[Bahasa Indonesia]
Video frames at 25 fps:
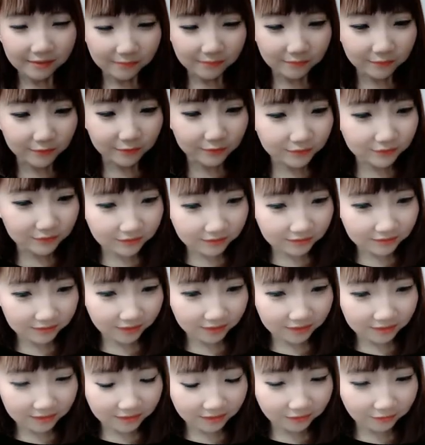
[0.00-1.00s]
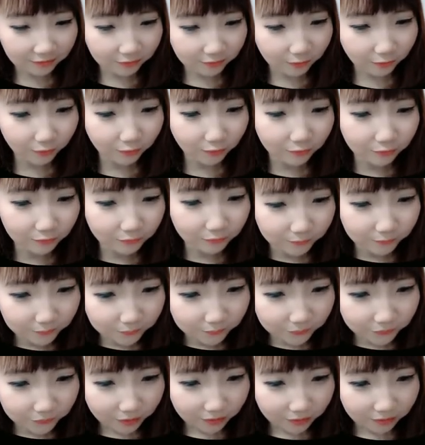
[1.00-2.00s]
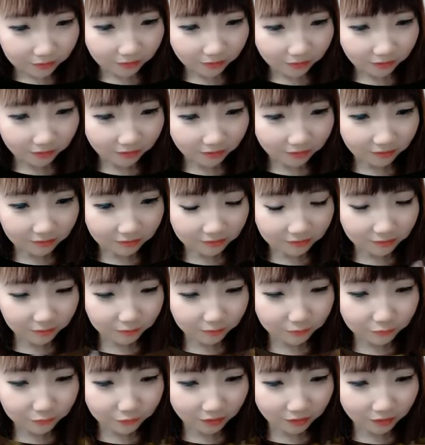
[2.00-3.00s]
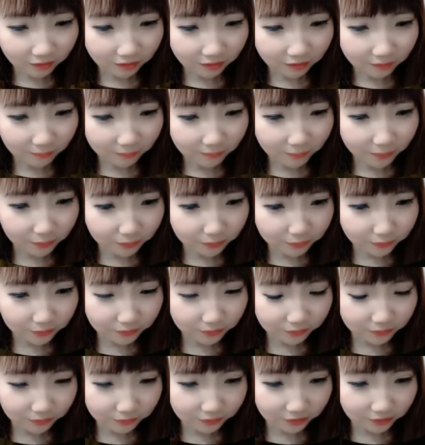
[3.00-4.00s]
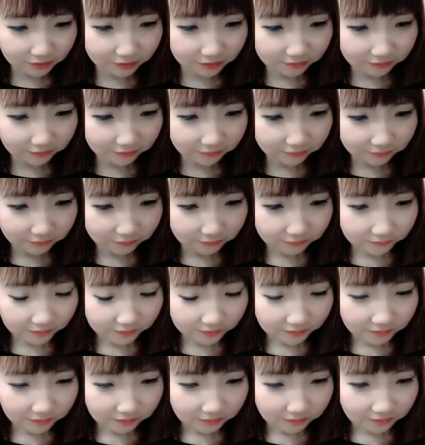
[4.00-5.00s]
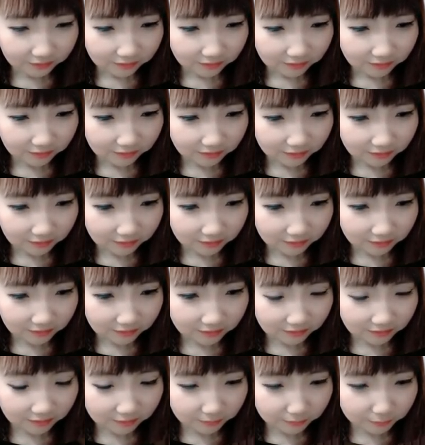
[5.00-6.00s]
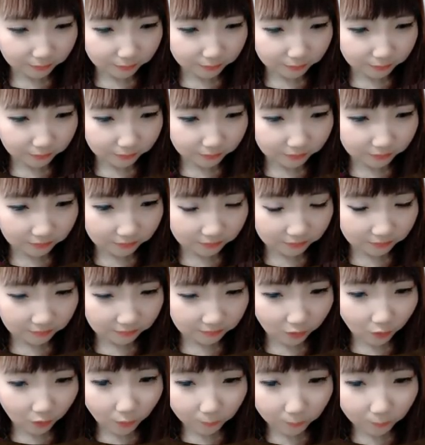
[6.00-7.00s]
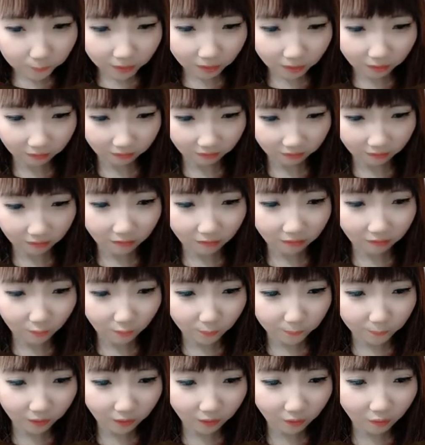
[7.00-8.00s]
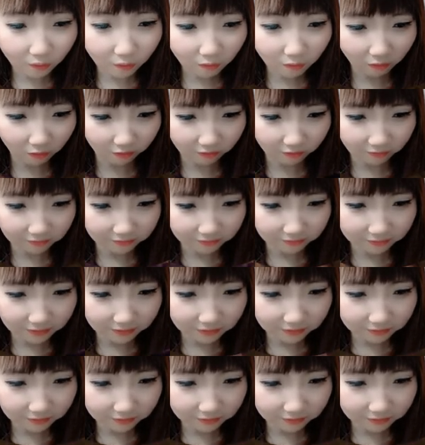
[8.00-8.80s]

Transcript: Maksud saya gold, uh, silver apa tuh gitu ya um, koper koper or ya